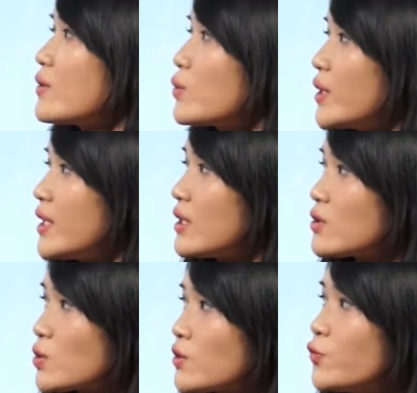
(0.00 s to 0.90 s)
呢，对应的
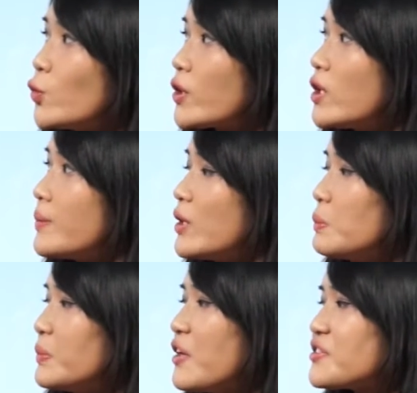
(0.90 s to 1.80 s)
就是 for 后面我
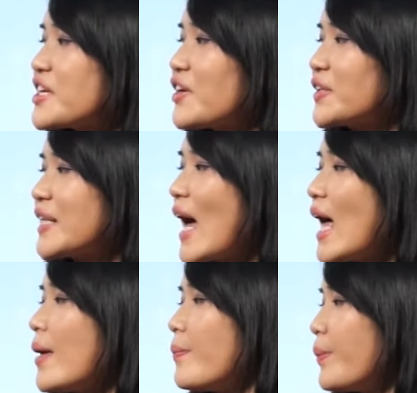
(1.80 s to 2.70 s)
们要找的答
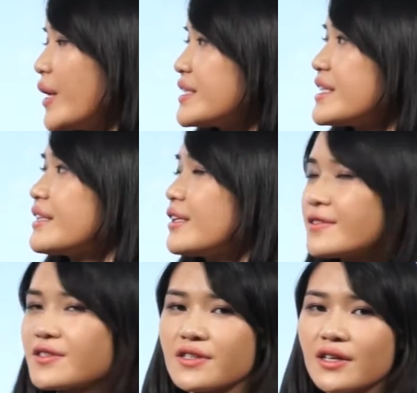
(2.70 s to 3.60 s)
案
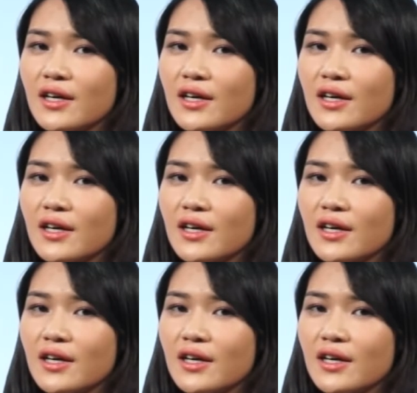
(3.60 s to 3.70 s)
maintenance。